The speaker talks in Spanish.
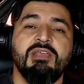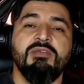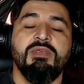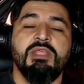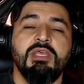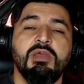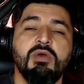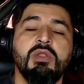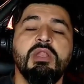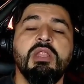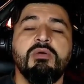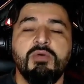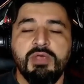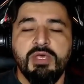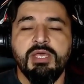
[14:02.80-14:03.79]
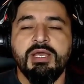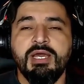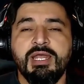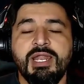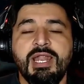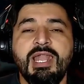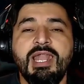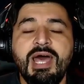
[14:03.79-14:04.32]
video les voy a
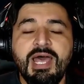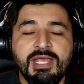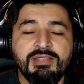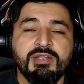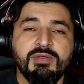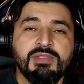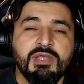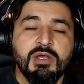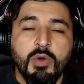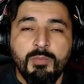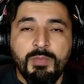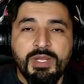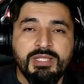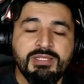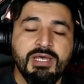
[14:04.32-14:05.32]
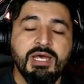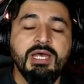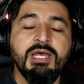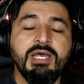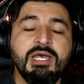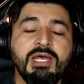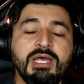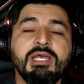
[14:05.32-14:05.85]
dejar la entrevista completa
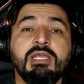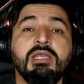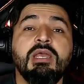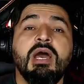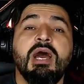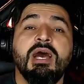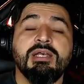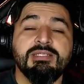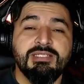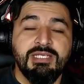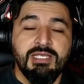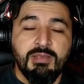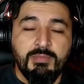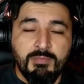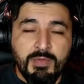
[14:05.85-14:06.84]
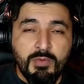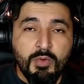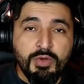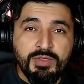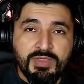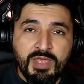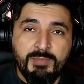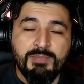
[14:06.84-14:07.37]
y así me voy
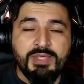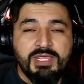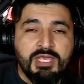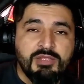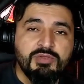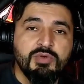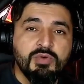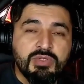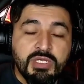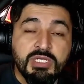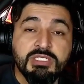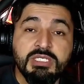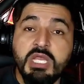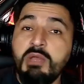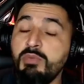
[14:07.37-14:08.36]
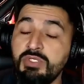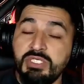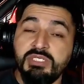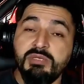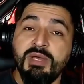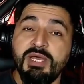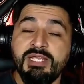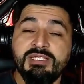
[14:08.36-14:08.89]
despidiendo de ustedes.
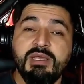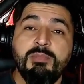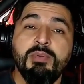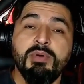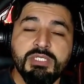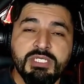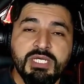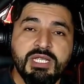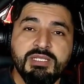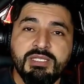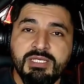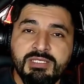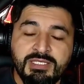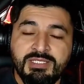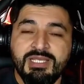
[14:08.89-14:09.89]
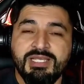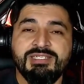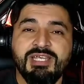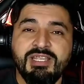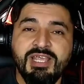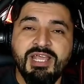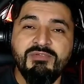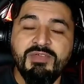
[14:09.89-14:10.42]
Muchísimas gracias por llegar hasta esta instancia
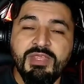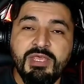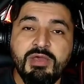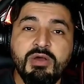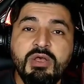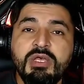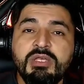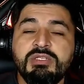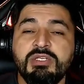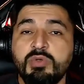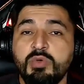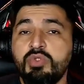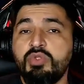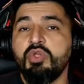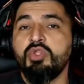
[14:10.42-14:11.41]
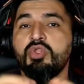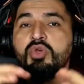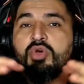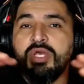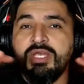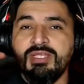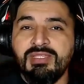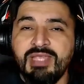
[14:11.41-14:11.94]
del video. Si te gustó
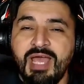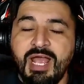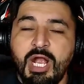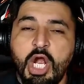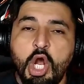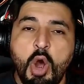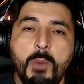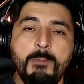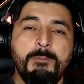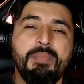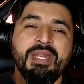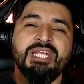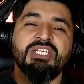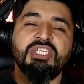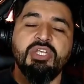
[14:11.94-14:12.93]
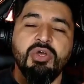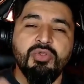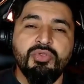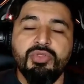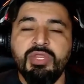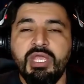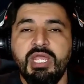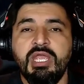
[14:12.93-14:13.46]
toda esta
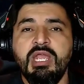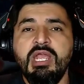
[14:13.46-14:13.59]
compresión de